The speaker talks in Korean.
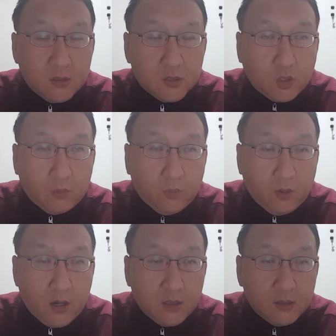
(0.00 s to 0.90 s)

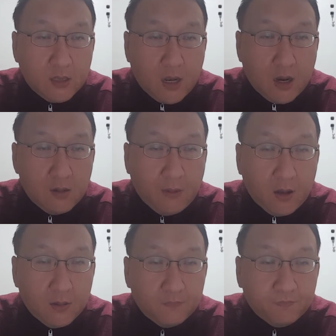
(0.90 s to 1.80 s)
정보왕은 알바,
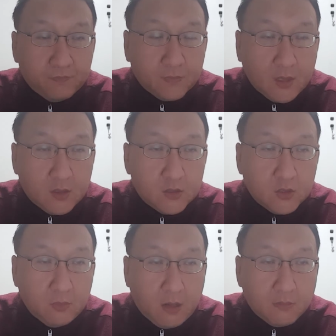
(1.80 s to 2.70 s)
음. 그렇죠.
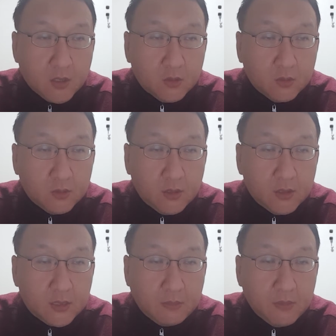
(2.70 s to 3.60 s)
뭐 아무래도. 근데
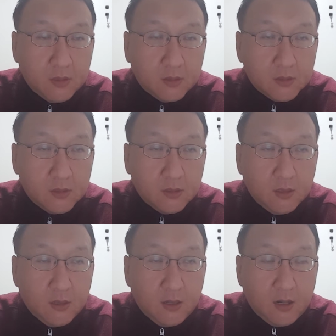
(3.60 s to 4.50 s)
재밌는 것은
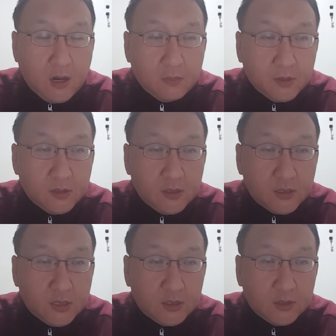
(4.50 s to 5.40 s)
알바들이
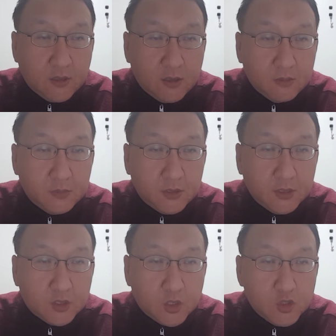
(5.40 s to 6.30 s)
제일 싫어하는 음식이
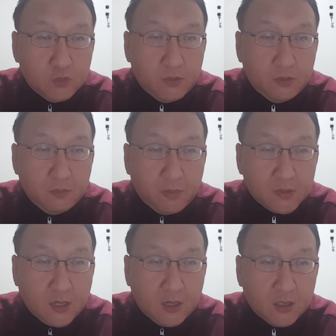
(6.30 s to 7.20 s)
전주 비빔밥
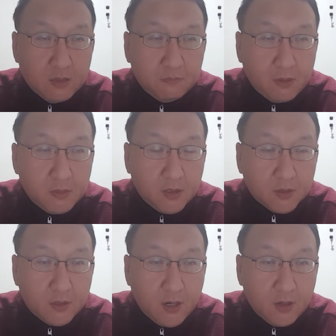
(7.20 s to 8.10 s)
삼각김밥이라고
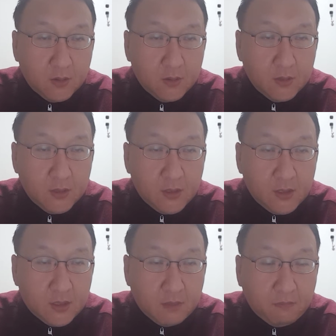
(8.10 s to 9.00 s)
그러네요.
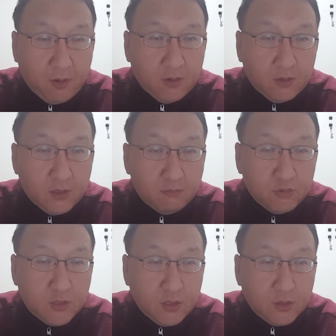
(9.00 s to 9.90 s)
이게 뻘건 게
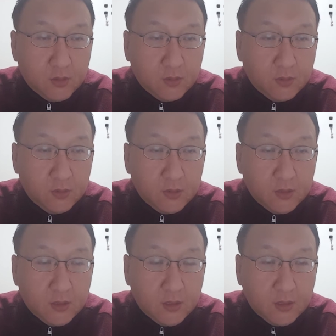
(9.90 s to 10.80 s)
묻어 있고
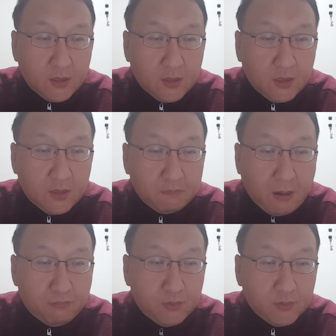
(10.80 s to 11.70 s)
예, 이게
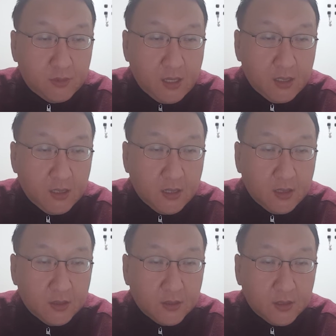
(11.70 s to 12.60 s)
밥풀도
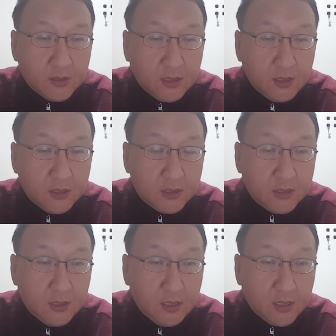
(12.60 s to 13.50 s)
떼기가 굉장히
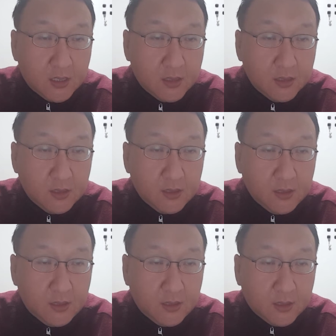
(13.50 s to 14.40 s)
싫으니까
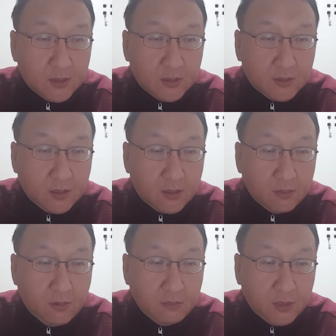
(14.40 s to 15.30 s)
예,
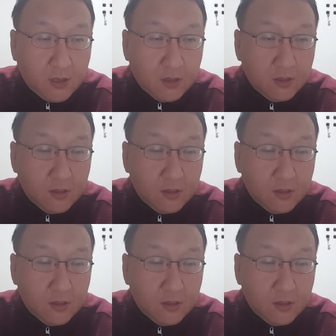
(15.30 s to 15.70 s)
그렇다라고 합니다.